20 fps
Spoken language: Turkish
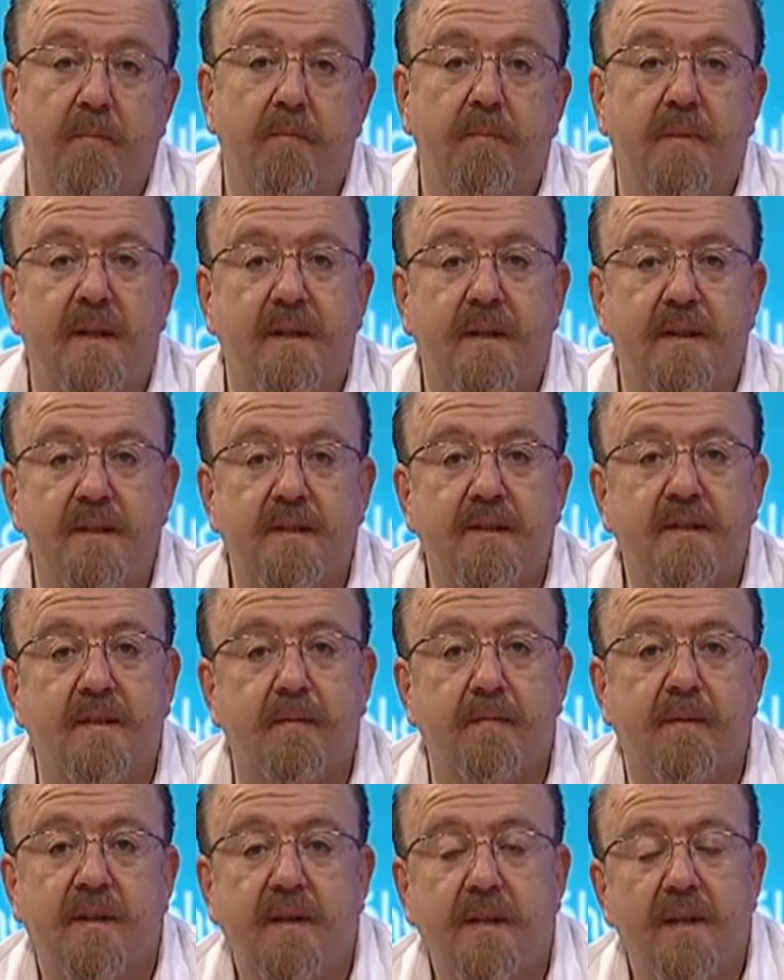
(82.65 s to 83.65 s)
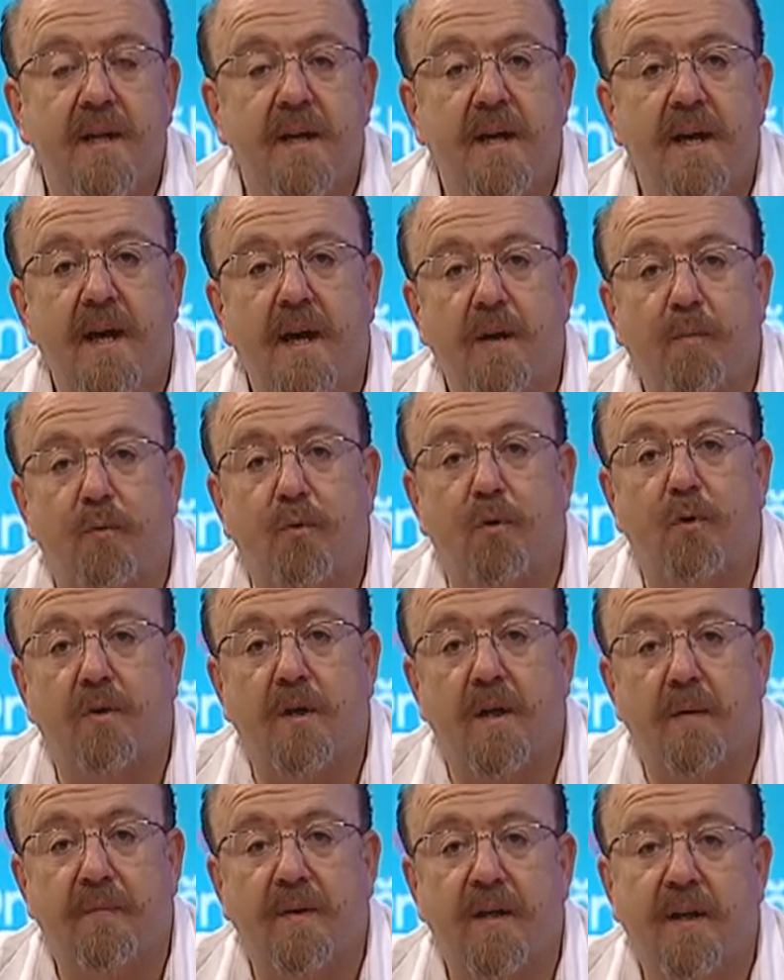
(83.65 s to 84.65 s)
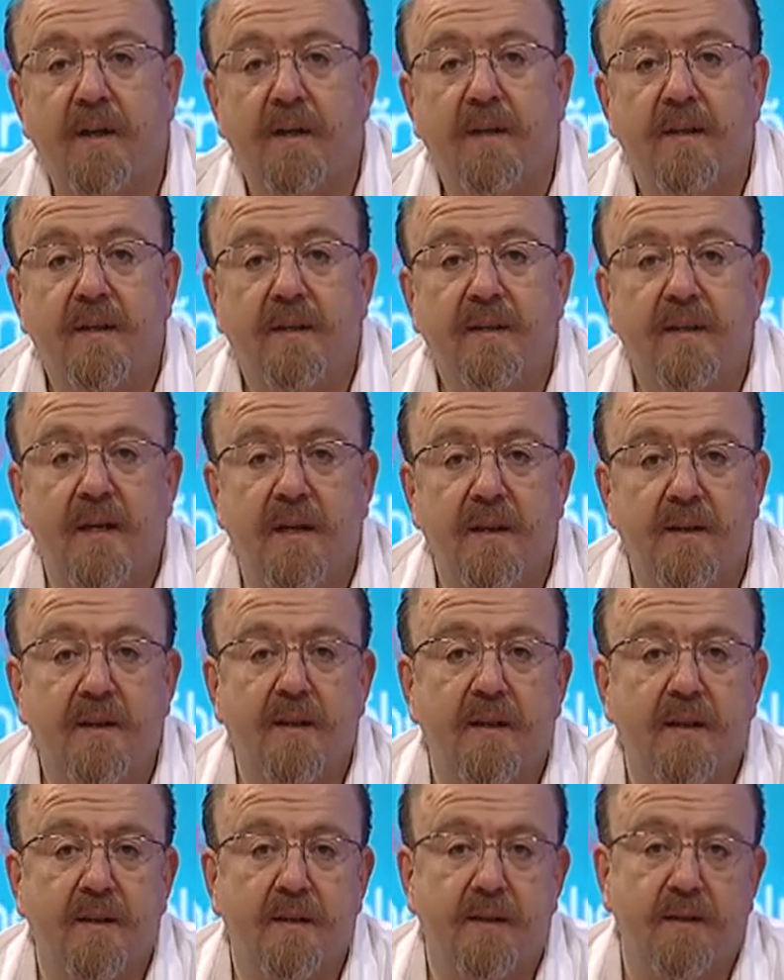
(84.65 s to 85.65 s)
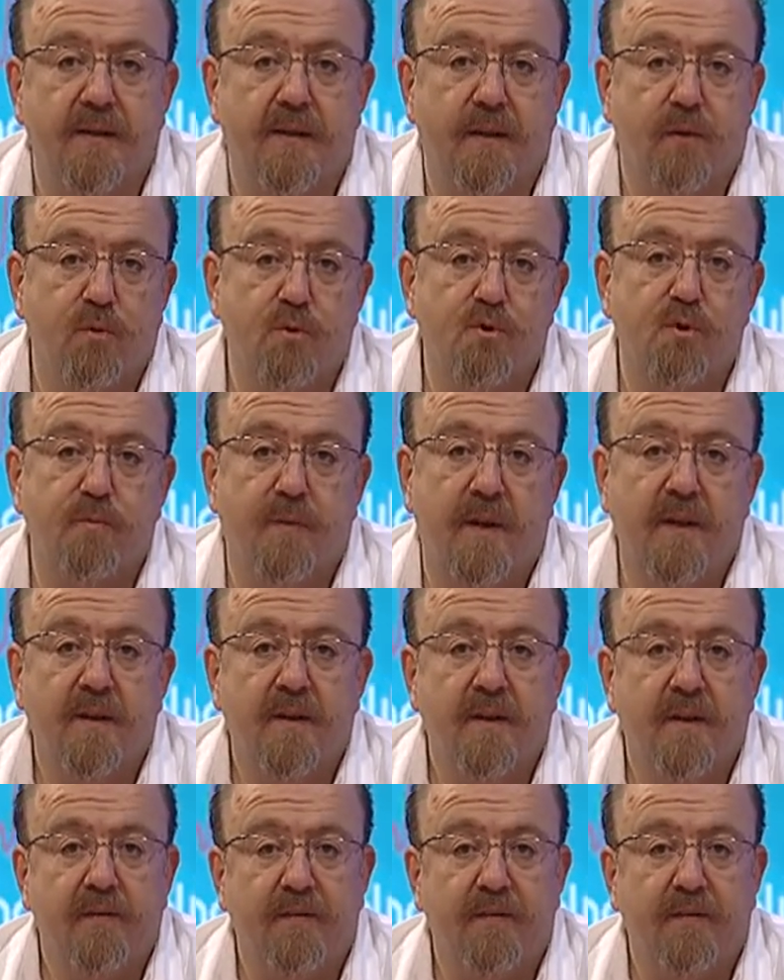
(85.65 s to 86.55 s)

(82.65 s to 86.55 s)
Bildiğiniz gibi her programda kendi alanında uzman,